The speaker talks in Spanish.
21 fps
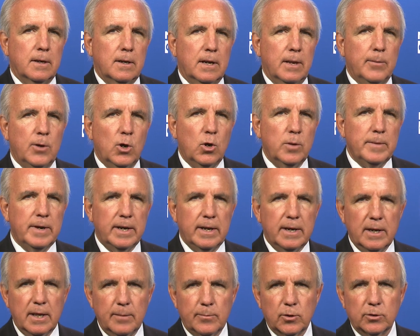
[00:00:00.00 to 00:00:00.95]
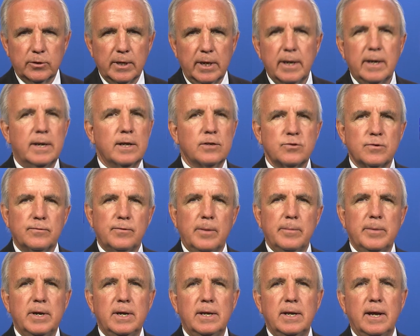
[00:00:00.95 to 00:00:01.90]
La mejor manera de proteger a su
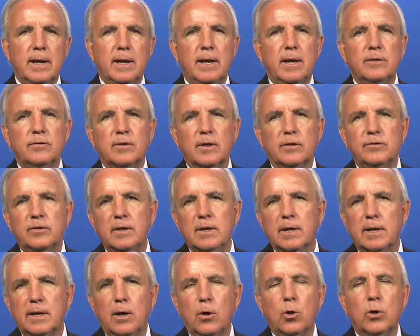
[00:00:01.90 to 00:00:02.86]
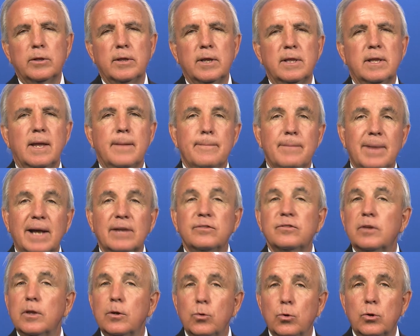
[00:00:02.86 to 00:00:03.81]
familia es que sigan la orden de más
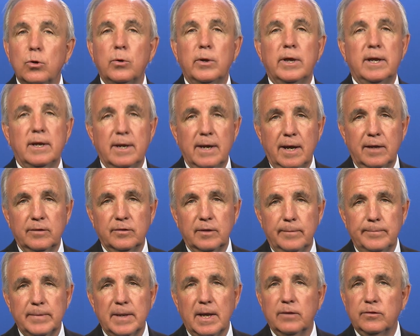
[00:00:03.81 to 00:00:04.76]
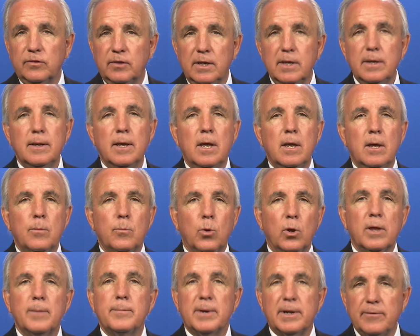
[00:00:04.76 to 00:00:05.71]
seguro en casa, así
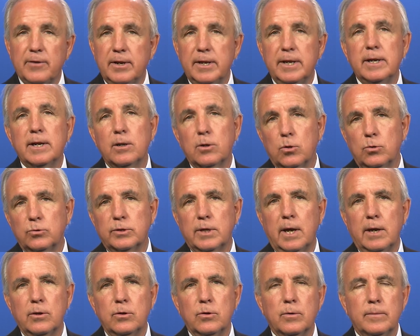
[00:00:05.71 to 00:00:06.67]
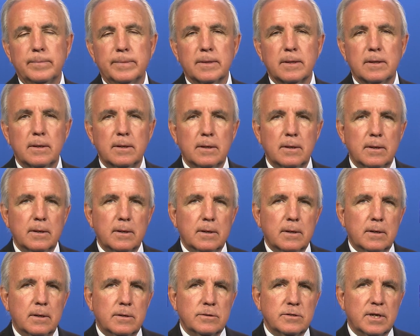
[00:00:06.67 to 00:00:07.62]
pueden prevenir el contagio.
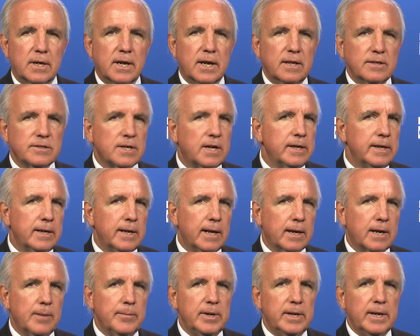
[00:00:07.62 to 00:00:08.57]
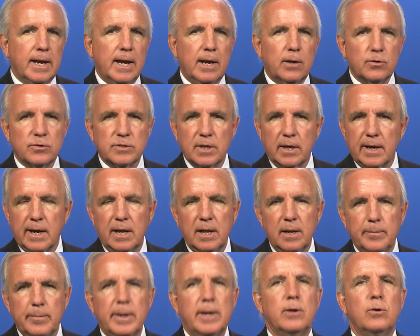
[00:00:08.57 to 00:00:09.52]
Si quieren salir a caminar o sacar
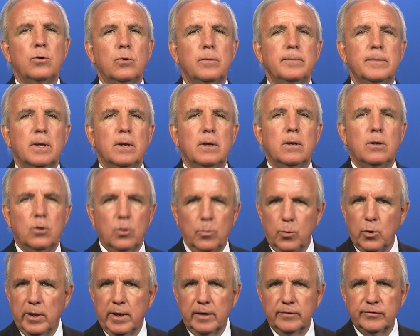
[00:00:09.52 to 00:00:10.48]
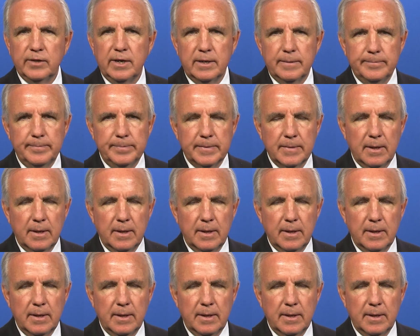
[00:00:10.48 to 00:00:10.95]
el perro, lo pueden hacer.